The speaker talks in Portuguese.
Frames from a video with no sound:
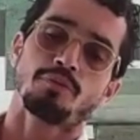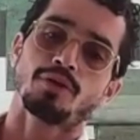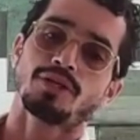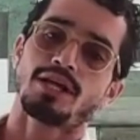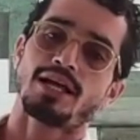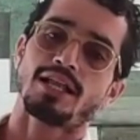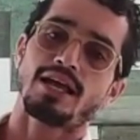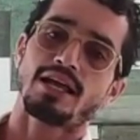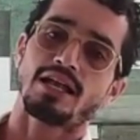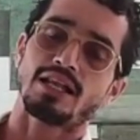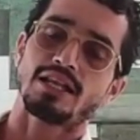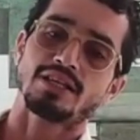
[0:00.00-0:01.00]
botar
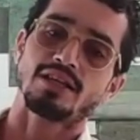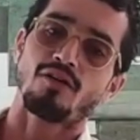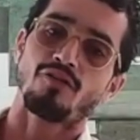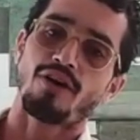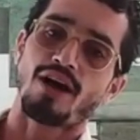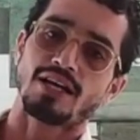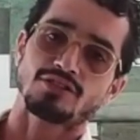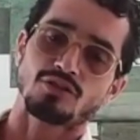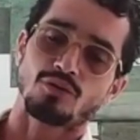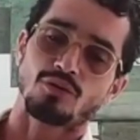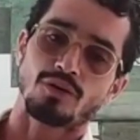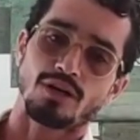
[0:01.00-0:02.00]
ali na alface
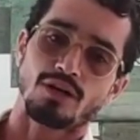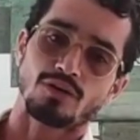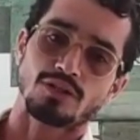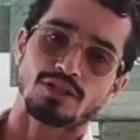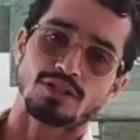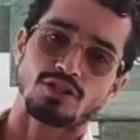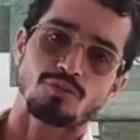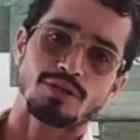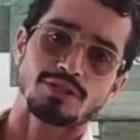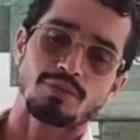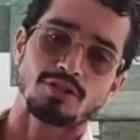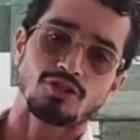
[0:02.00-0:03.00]
ou qualquer coisa que seja
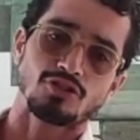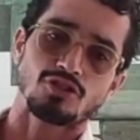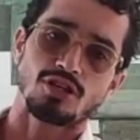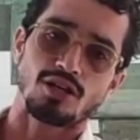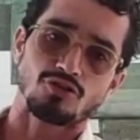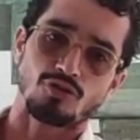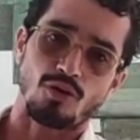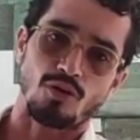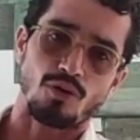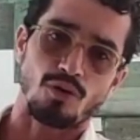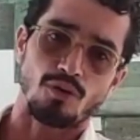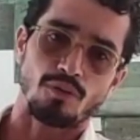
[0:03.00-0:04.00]
uma semente de
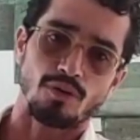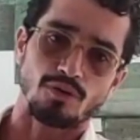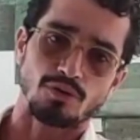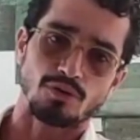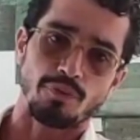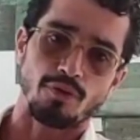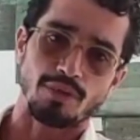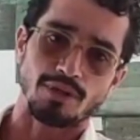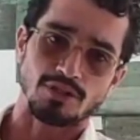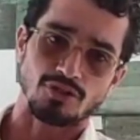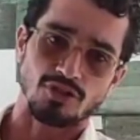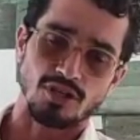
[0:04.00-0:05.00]
girassol, alguma coisa um pouco
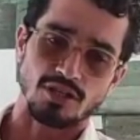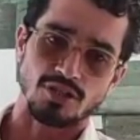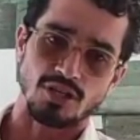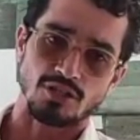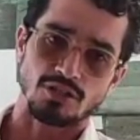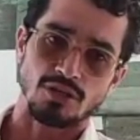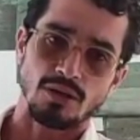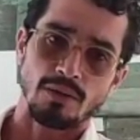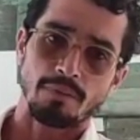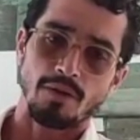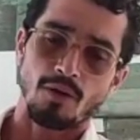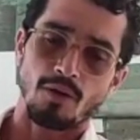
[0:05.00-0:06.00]
mais astringente.
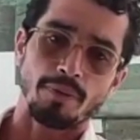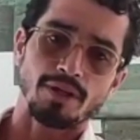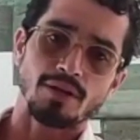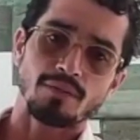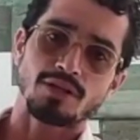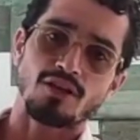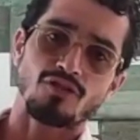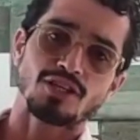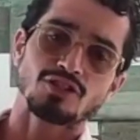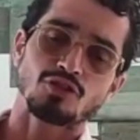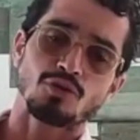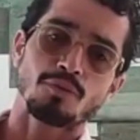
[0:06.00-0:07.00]
O Pita muitas
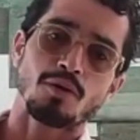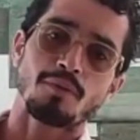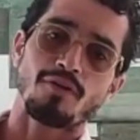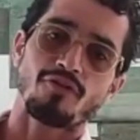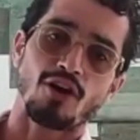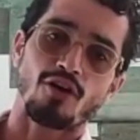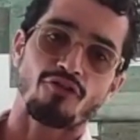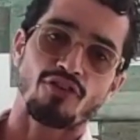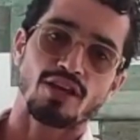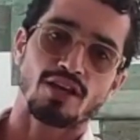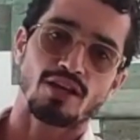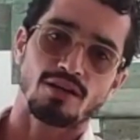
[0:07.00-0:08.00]
vezes comer uma
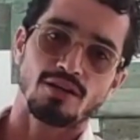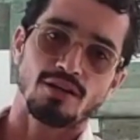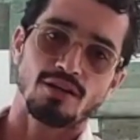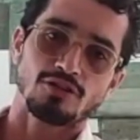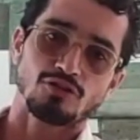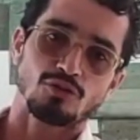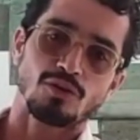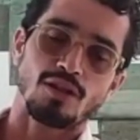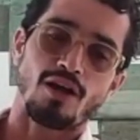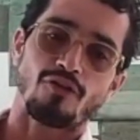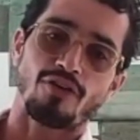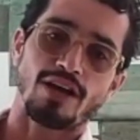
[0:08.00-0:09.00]
farofinha junto
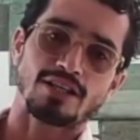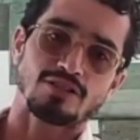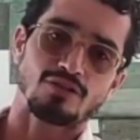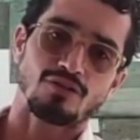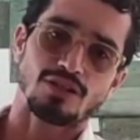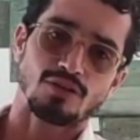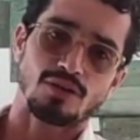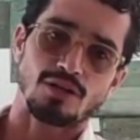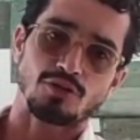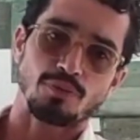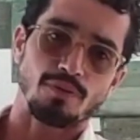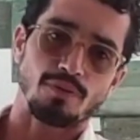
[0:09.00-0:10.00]
da alface não vai ser um
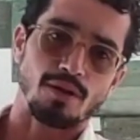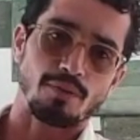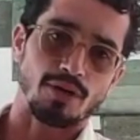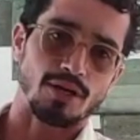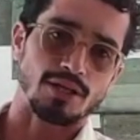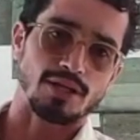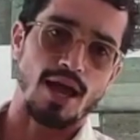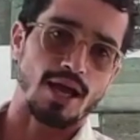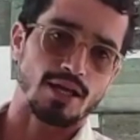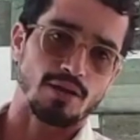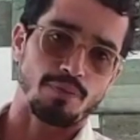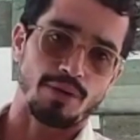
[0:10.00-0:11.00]
grande problema, porque ele tem
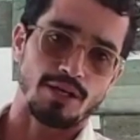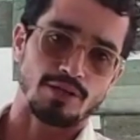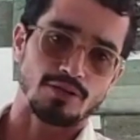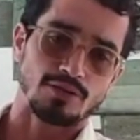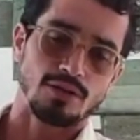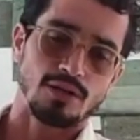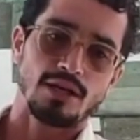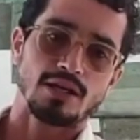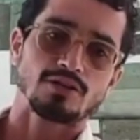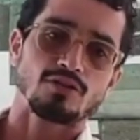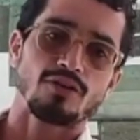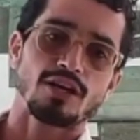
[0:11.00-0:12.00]
acne para isso.
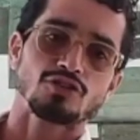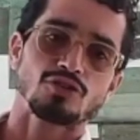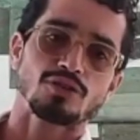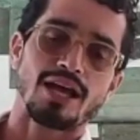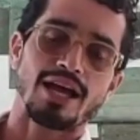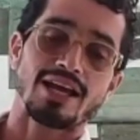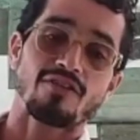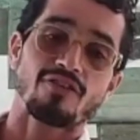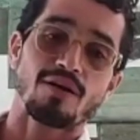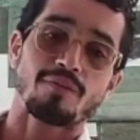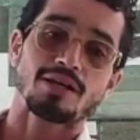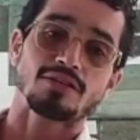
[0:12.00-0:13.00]
Isso vai ajudar ele a
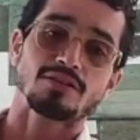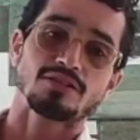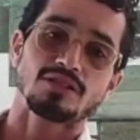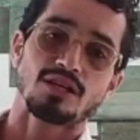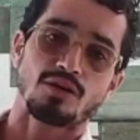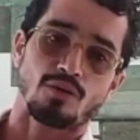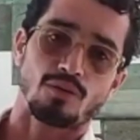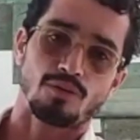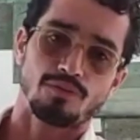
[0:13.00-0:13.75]
ficar mais seco.